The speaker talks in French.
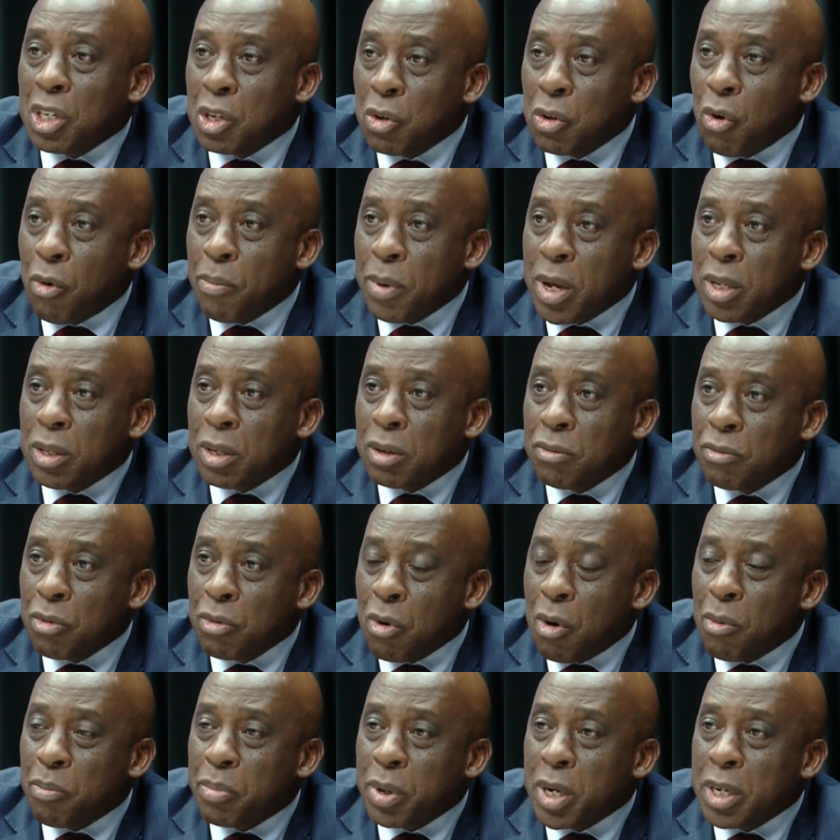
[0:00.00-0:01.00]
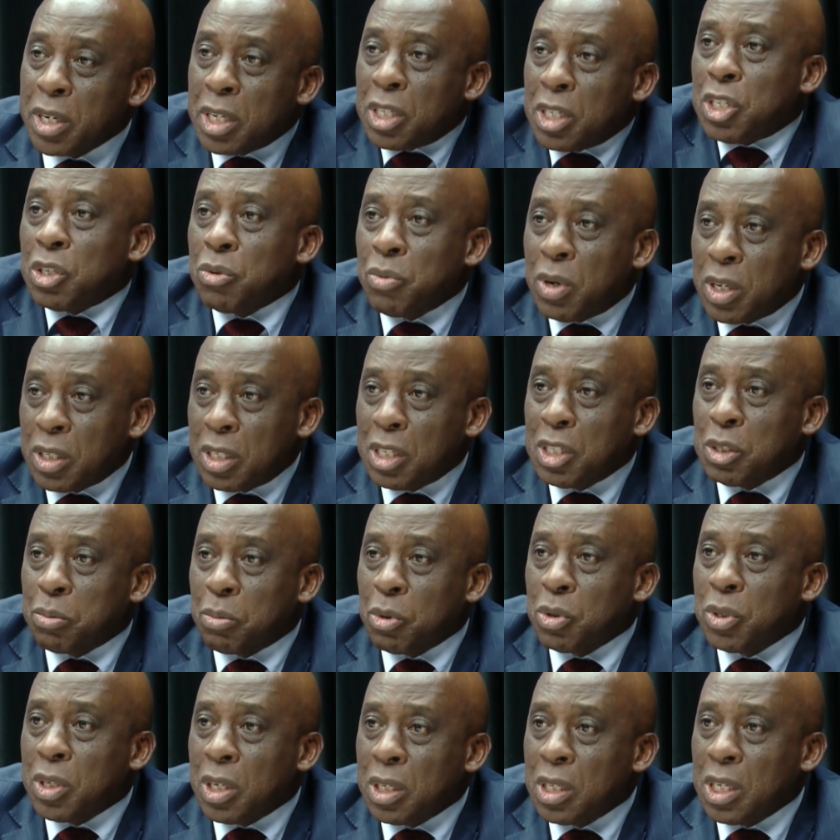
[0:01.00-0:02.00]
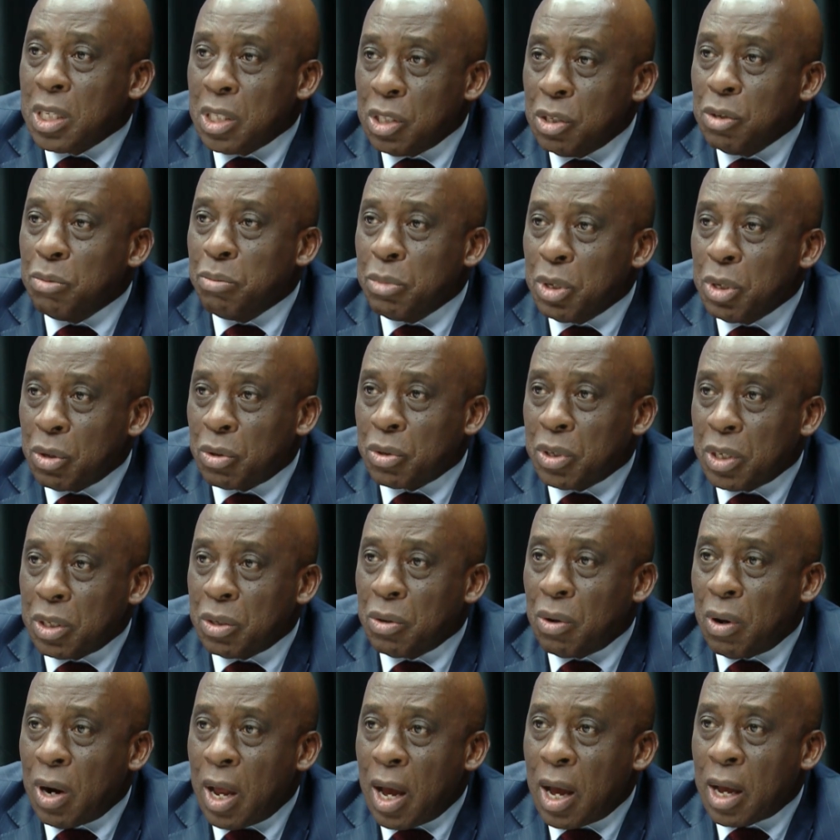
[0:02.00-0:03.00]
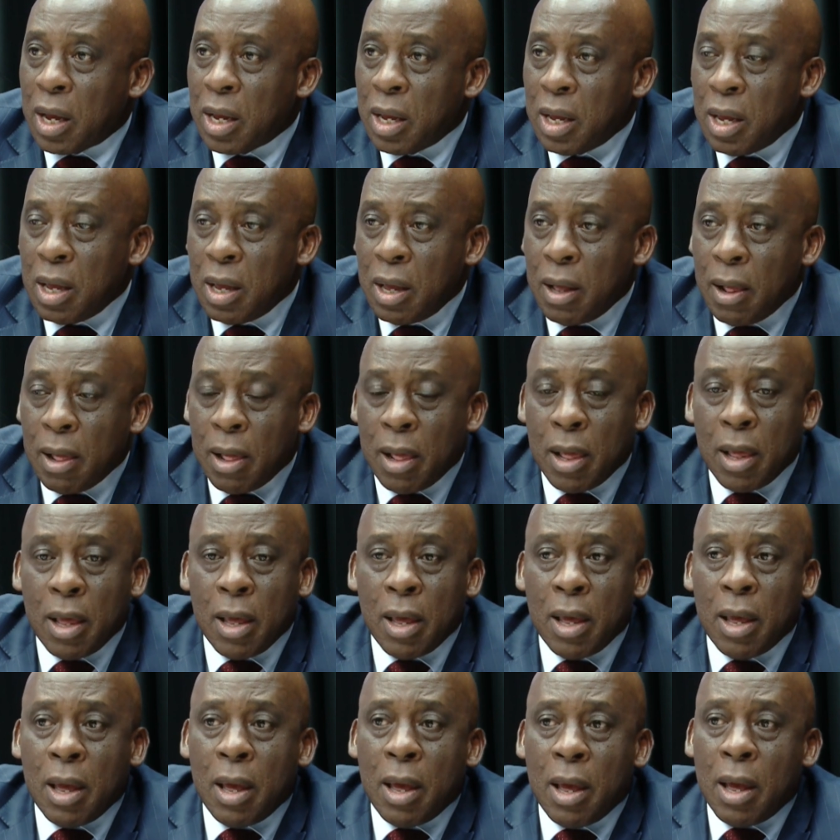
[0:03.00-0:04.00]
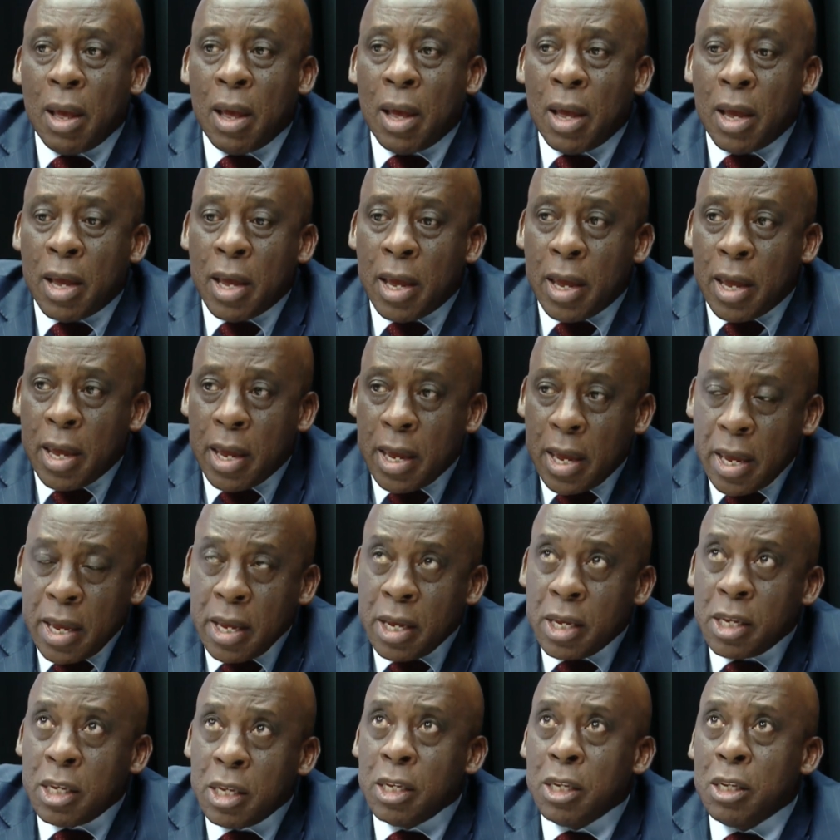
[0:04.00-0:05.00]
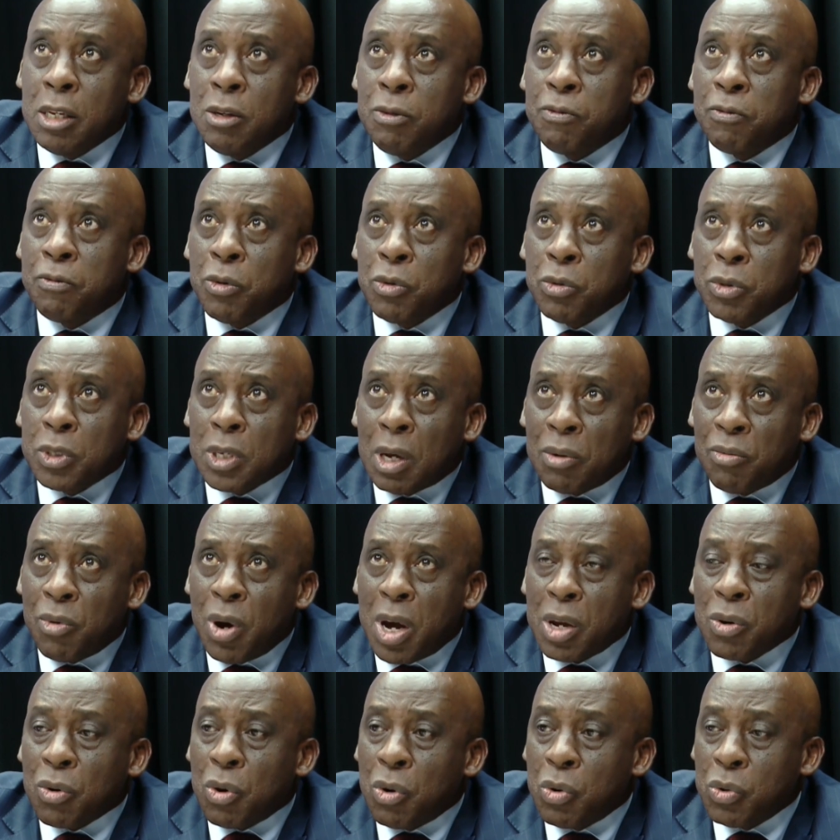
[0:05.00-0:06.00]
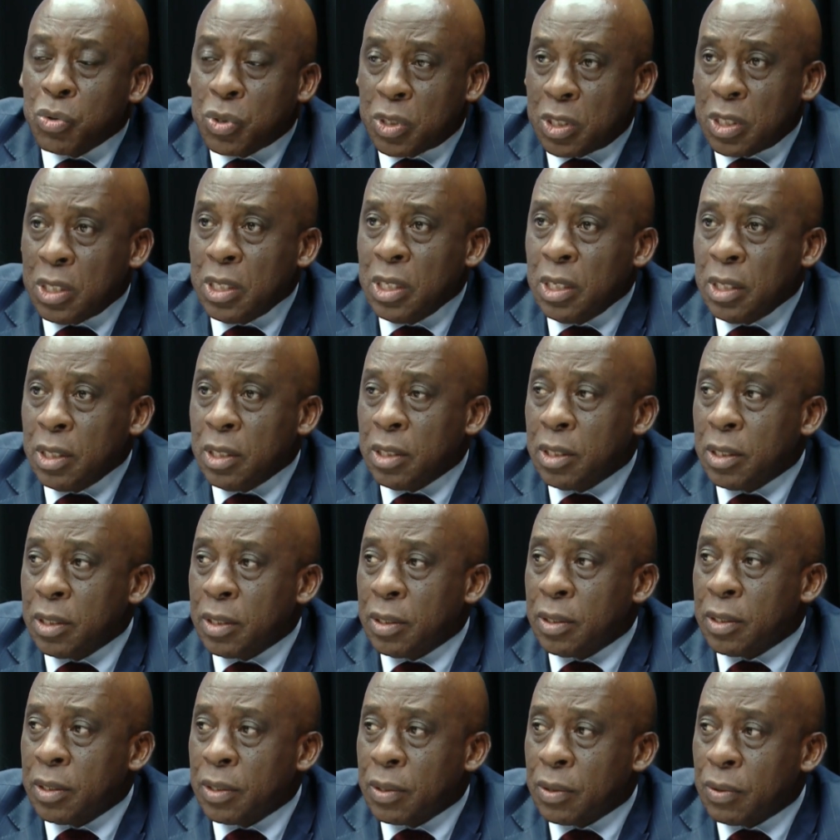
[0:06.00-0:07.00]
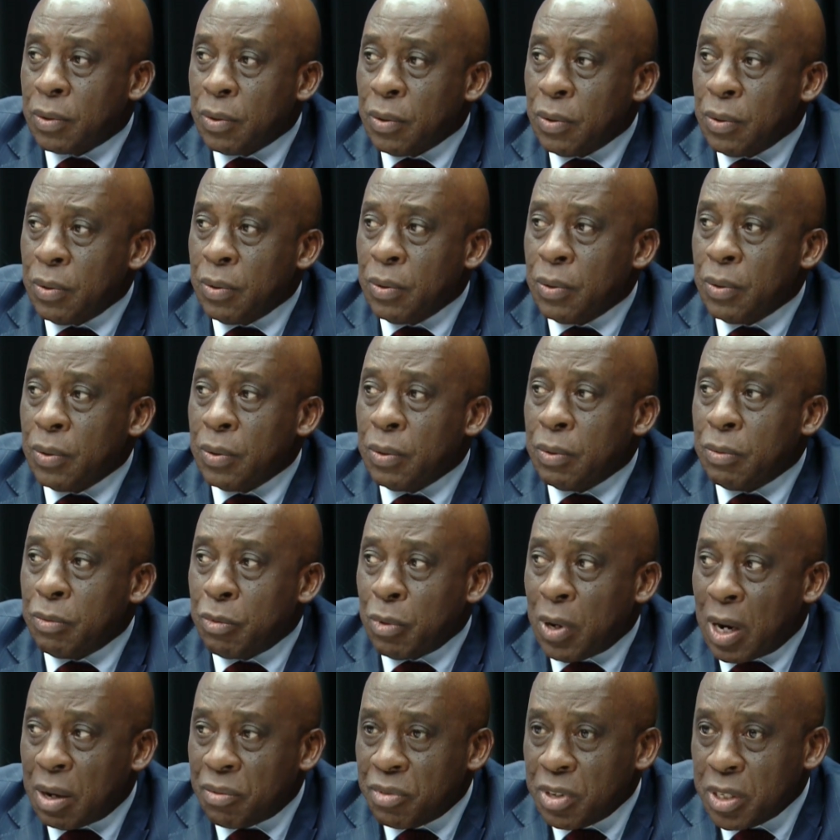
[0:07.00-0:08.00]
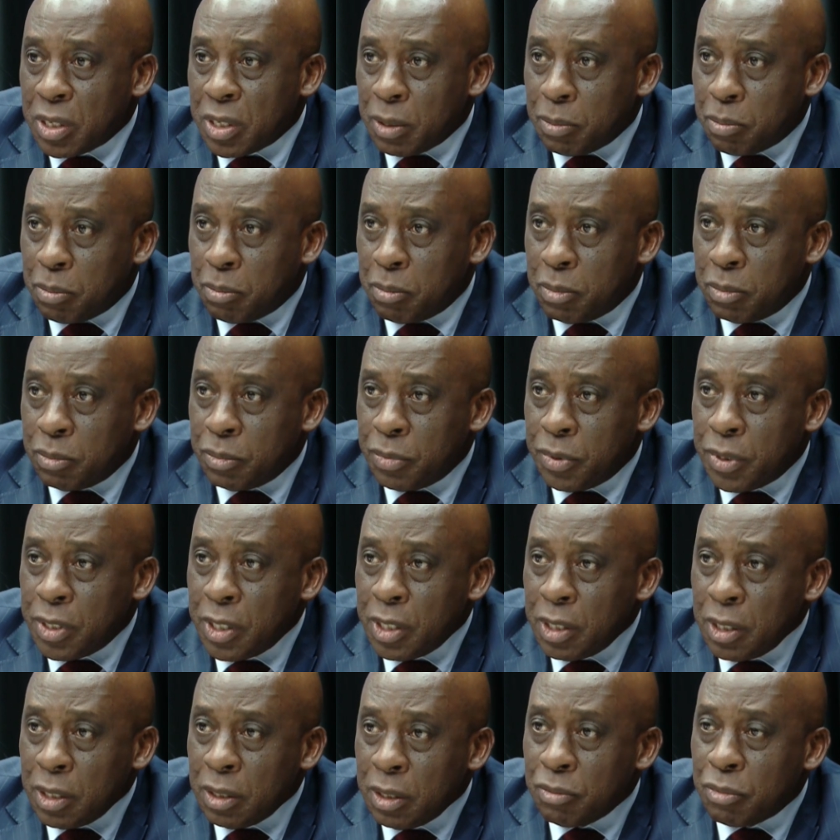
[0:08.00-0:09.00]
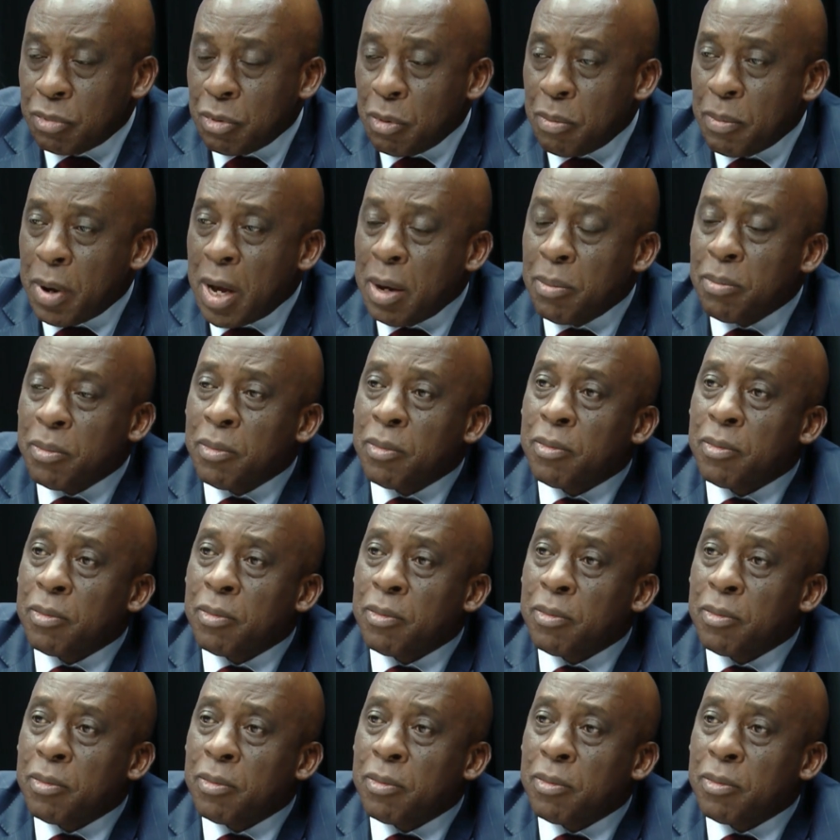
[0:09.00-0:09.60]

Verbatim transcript: kilomètres, vous comprenez, je dois disposer de 10 millions de dollars. Et il faut savoir aussi que vous l'avez dit vous-même,